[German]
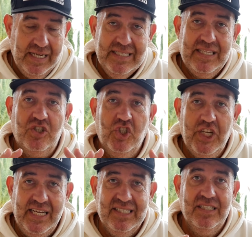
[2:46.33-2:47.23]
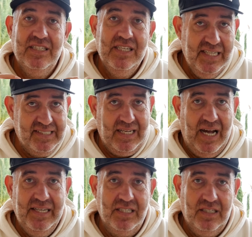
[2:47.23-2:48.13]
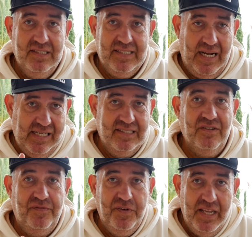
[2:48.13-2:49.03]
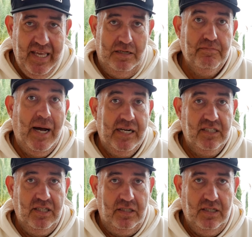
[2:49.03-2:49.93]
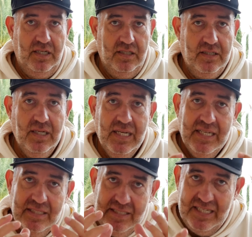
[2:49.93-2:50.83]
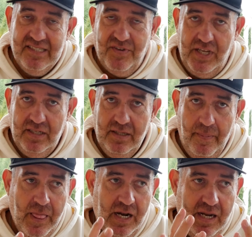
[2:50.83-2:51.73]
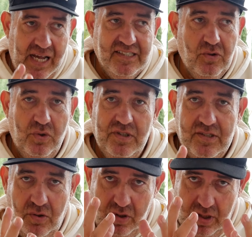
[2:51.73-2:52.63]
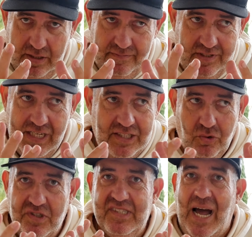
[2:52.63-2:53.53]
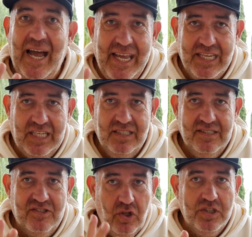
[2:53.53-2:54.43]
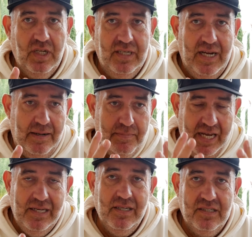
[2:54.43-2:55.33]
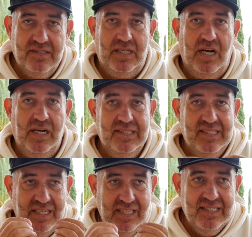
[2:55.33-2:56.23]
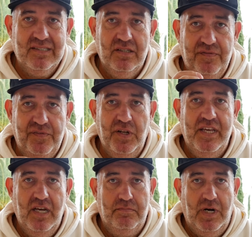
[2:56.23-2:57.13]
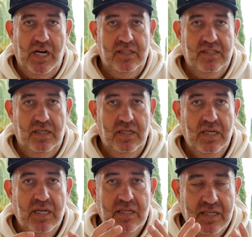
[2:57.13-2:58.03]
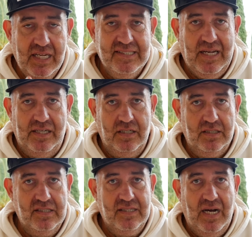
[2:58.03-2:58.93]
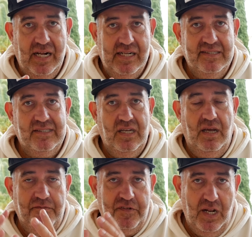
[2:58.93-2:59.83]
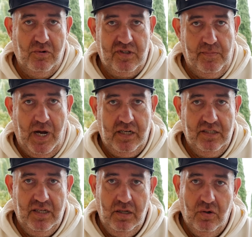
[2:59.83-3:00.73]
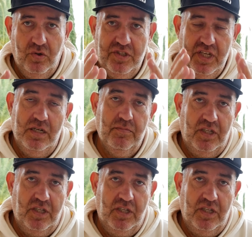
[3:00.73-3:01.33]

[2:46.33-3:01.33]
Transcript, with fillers: Da steckt nichts anderes als Affiliate-Marketing dahinter. Deswegen lass uns nicht uns einigen, sondern am Ende des Tages ist Affiliate Marketing nichts anderes als Empfehlungsmarketing und jedem da